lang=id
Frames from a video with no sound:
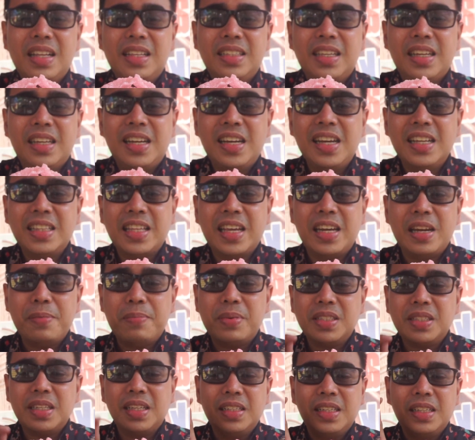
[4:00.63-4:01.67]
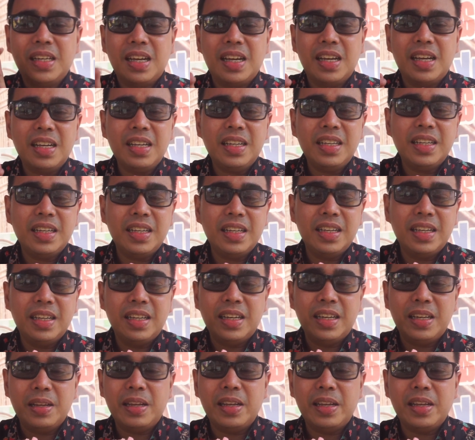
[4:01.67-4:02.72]
Jadi ini tadi pesannya
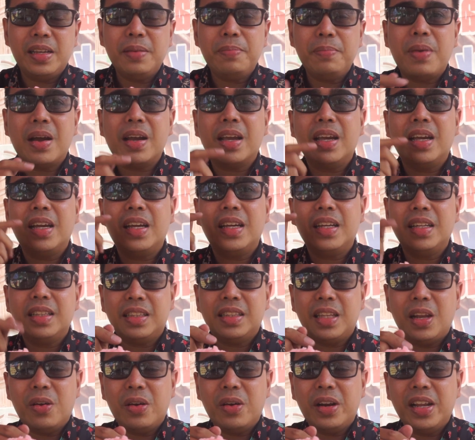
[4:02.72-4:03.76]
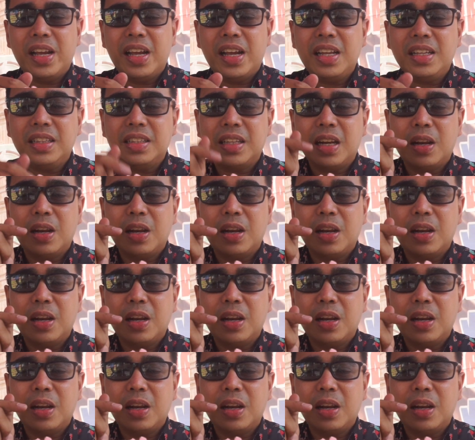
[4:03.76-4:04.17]
ini pakai telur ya,